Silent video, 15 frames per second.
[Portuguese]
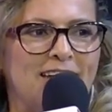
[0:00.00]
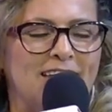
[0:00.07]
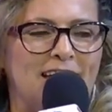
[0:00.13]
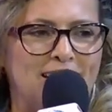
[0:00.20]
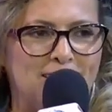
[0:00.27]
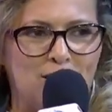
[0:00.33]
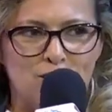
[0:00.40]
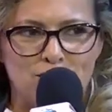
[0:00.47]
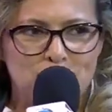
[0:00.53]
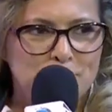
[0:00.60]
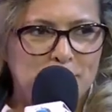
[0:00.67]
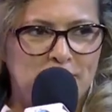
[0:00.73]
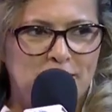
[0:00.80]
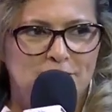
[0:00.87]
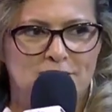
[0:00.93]
E lá tá os
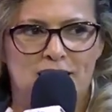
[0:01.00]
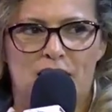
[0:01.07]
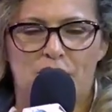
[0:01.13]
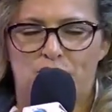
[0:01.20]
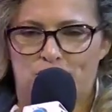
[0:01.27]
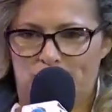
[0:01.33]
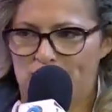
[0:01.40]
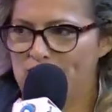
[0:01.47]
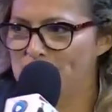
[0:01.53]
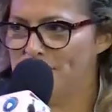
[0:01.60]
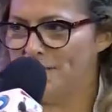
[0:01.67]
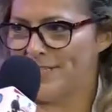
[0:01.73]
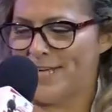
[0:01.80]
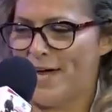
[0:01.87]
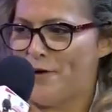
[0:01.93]
meninos lá à
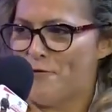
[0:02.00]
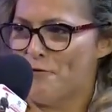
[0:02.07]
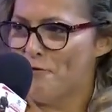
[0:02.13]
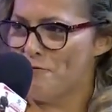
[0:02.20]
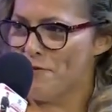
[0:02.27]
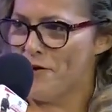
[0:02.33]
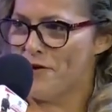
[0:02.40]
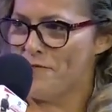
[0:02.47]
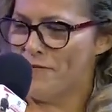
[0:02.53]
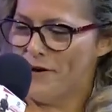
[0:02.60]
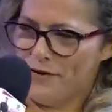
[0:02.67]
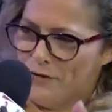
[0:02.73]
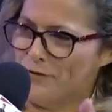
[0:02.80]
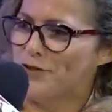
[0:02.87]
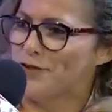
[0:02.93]
frente, Zé U, meu
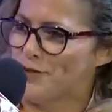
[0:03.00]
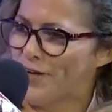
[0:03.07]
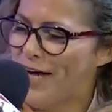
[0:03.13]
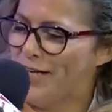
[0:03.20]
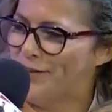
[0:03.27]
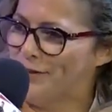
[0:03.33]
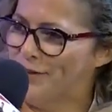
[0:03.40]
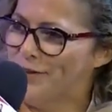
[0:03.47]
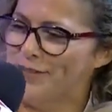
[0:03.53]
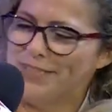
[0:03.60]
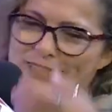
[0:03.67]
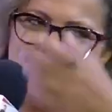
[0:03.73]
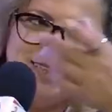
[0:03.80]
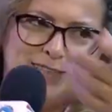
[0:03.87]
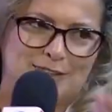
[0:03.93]
irmão é um dos
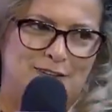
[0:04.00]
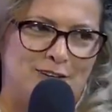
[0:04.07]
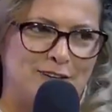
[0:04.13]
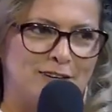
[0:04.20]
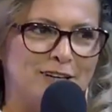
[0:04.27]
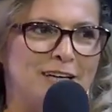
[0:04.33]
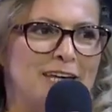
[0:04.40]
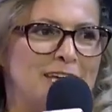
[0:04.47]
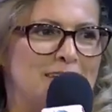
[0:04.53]
jogadores, Lió,